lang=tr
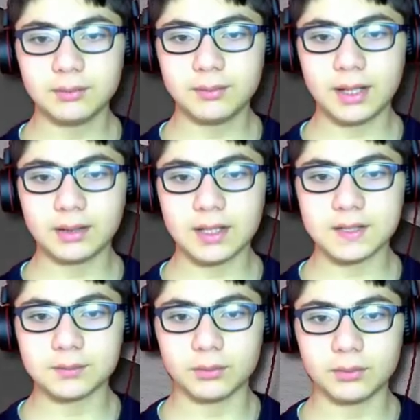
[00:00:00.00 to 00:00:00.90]
canı bir yerde
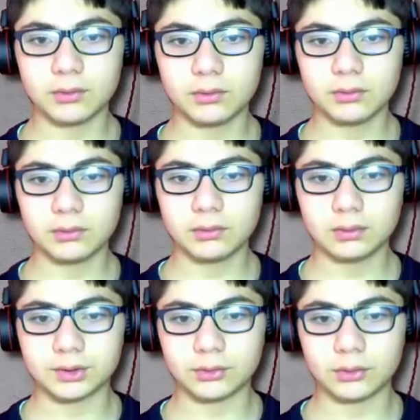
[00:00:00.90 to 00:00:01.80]
yazmıyor. Ben ona
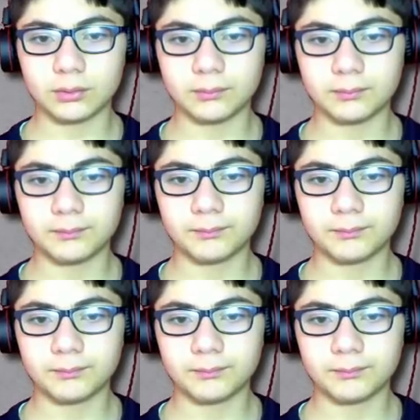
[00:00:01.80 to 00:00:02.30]
gıcık oldum.